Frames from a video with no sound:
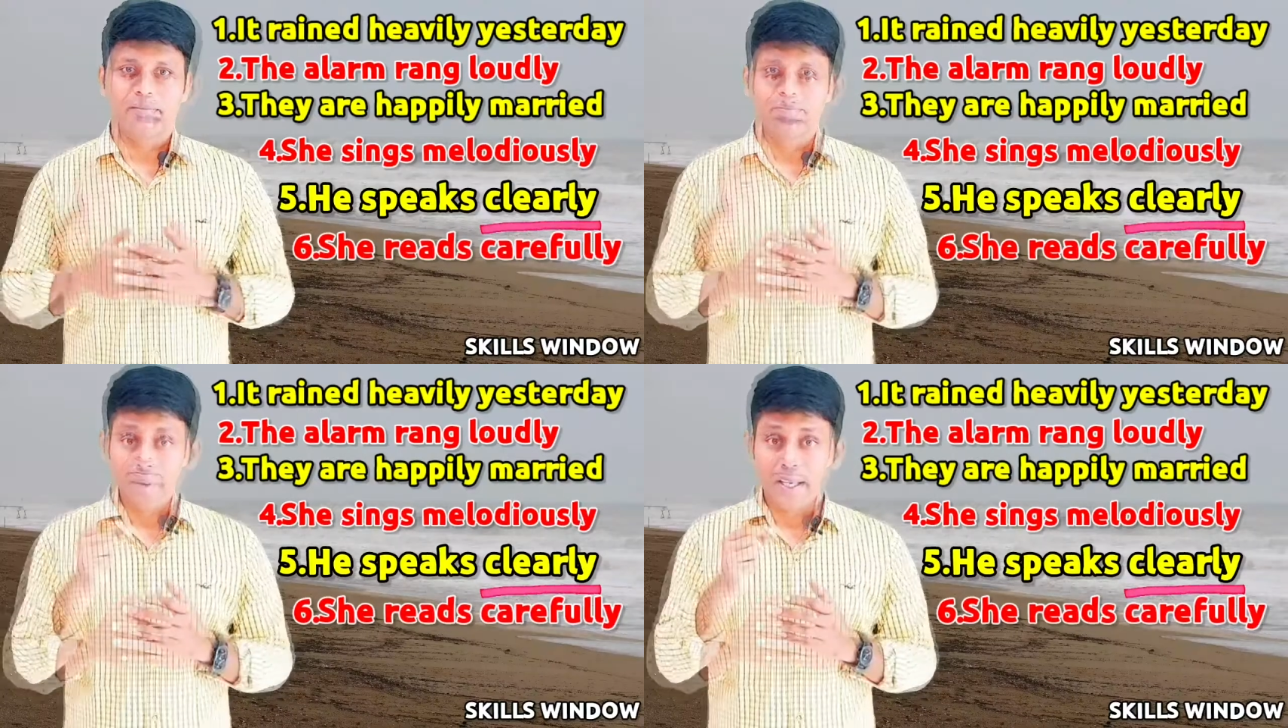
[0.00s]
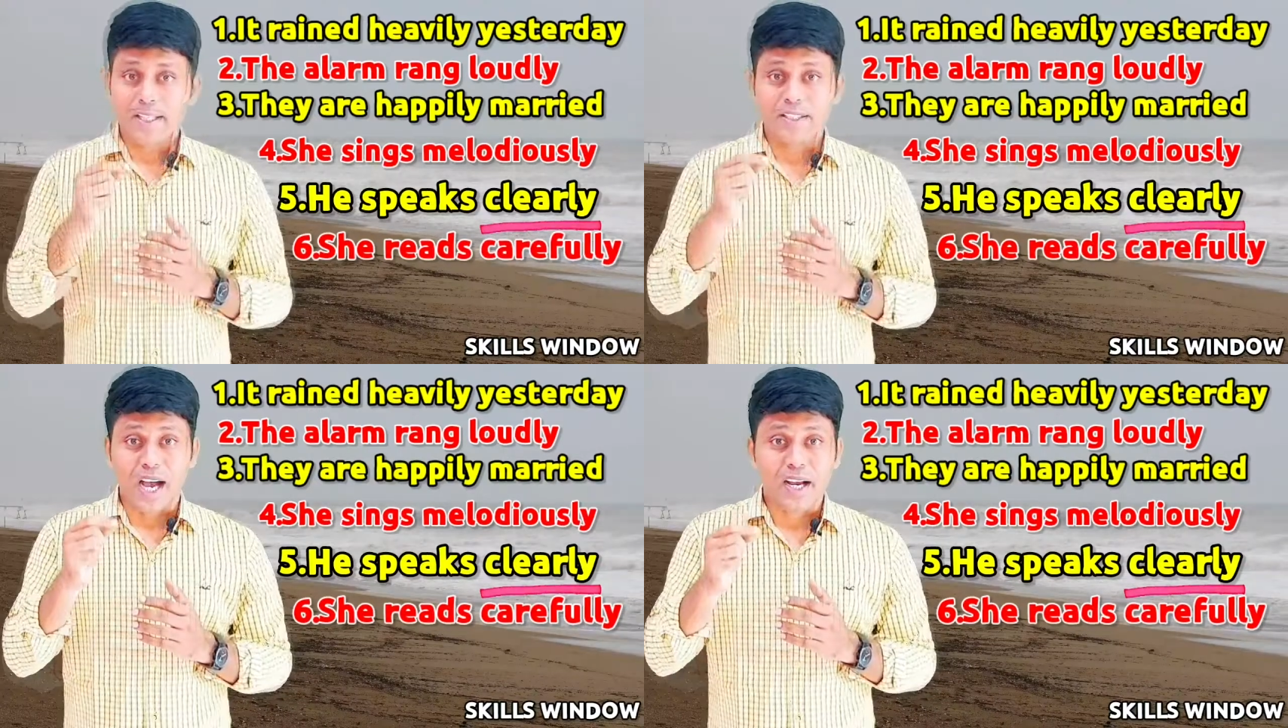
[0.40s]
ఆమె
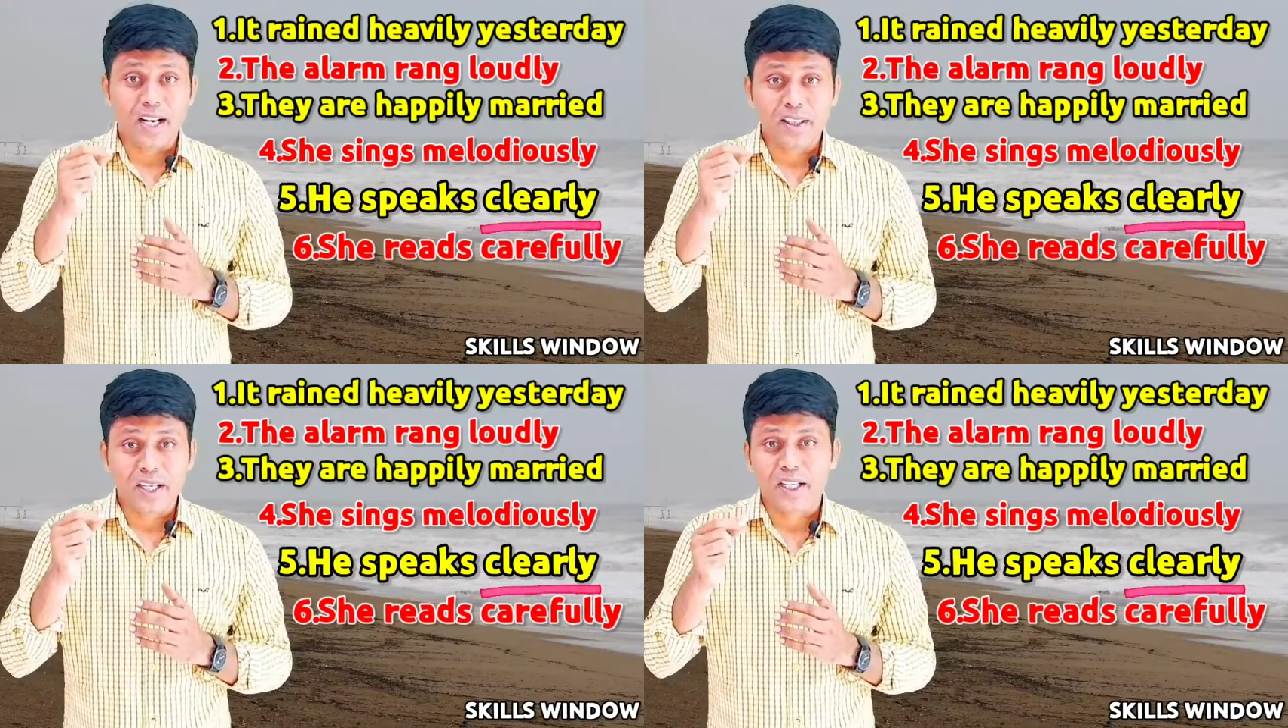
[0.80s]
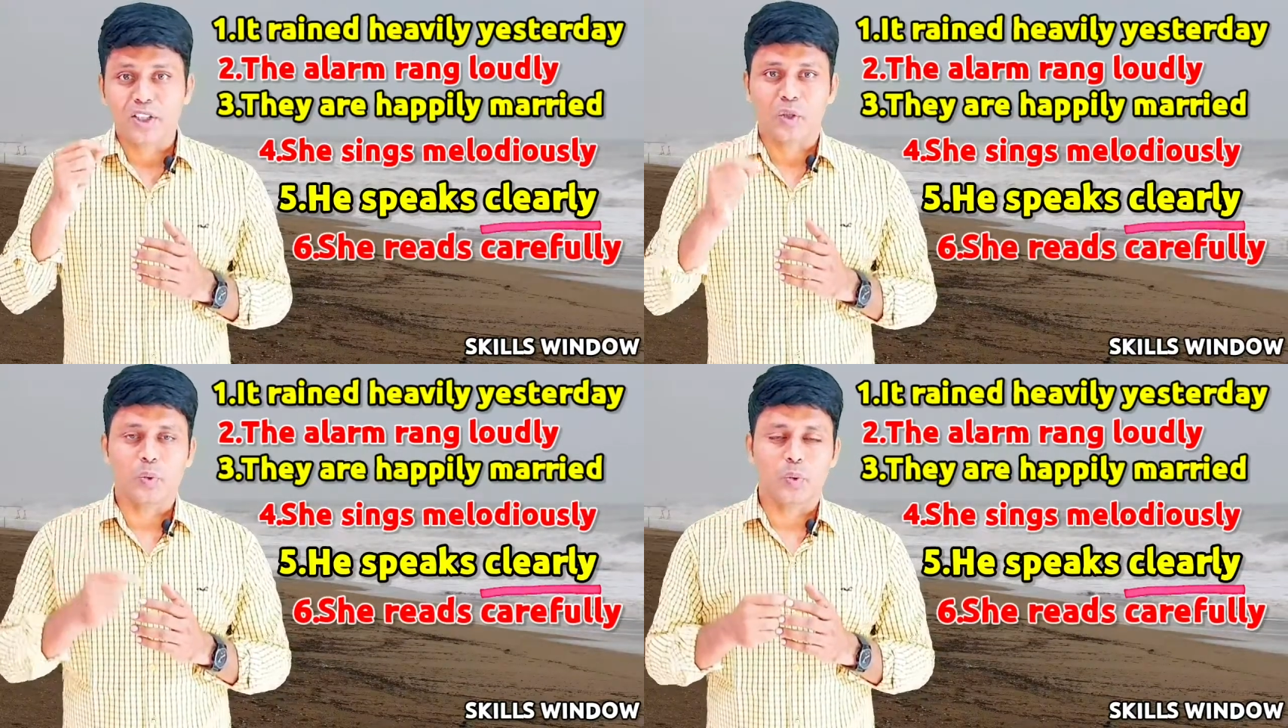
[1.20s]
జాగ్రత్తగా
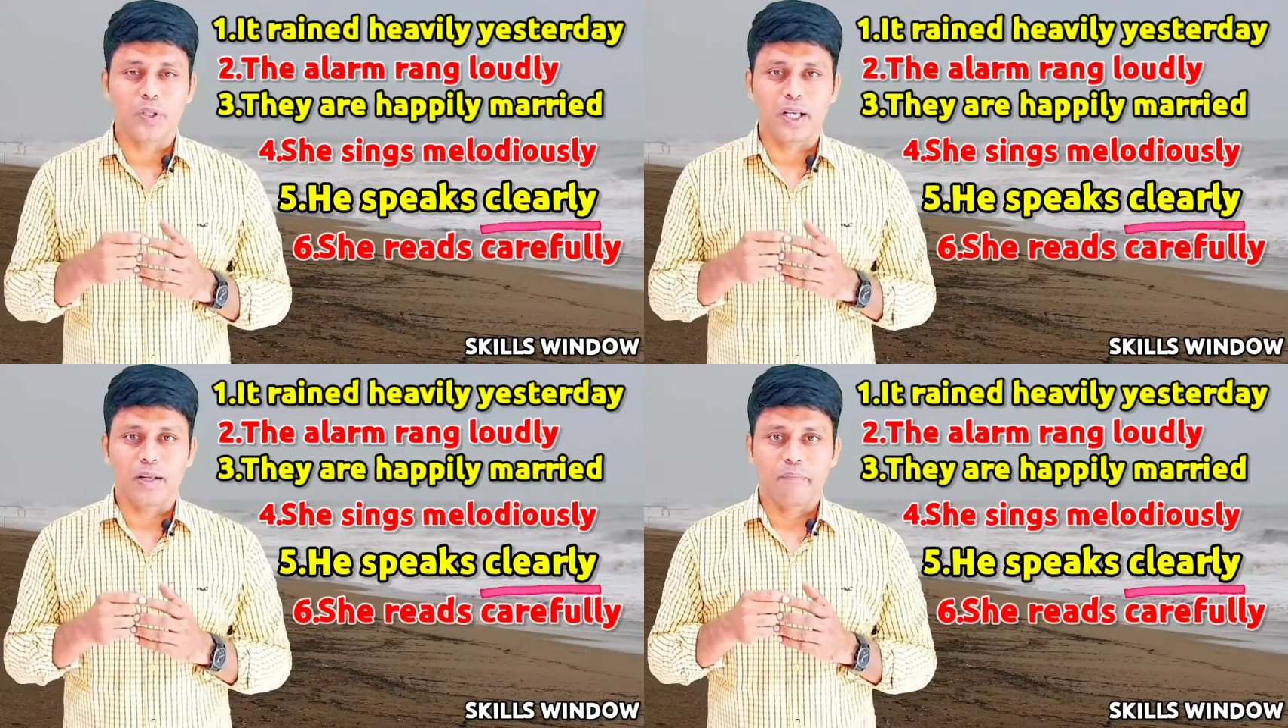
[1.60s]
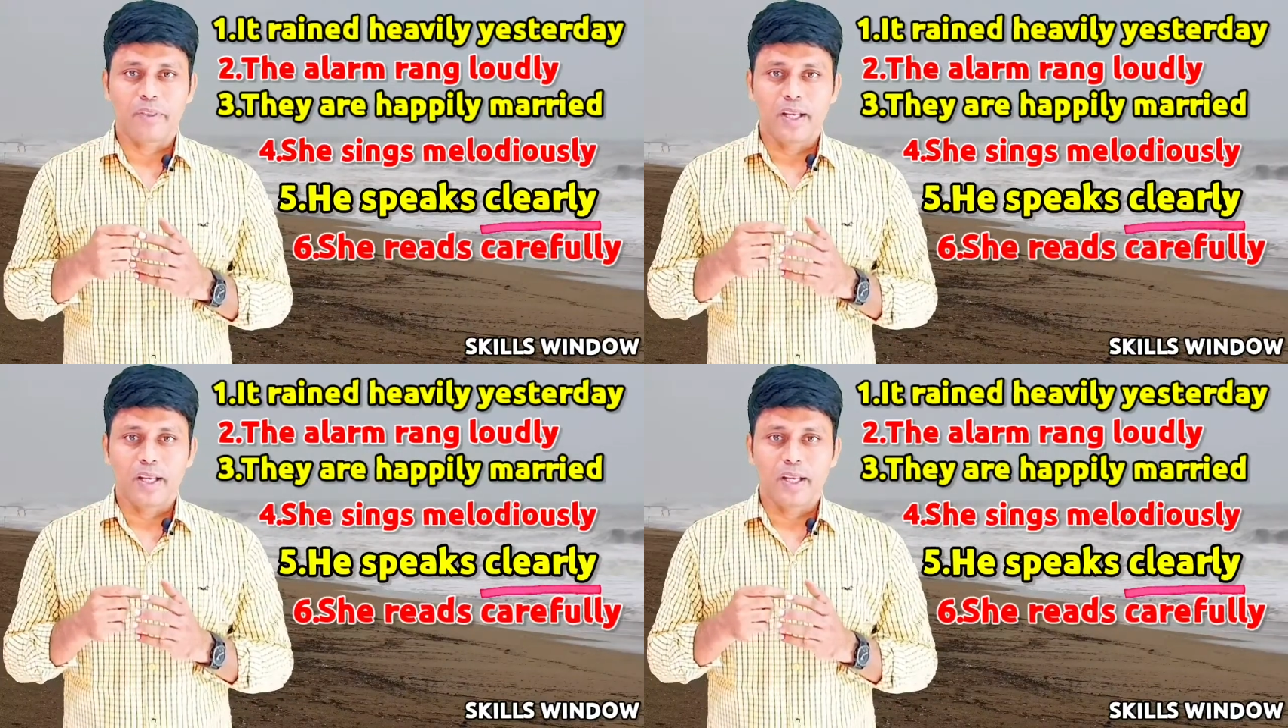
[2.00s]
చదువుతుంది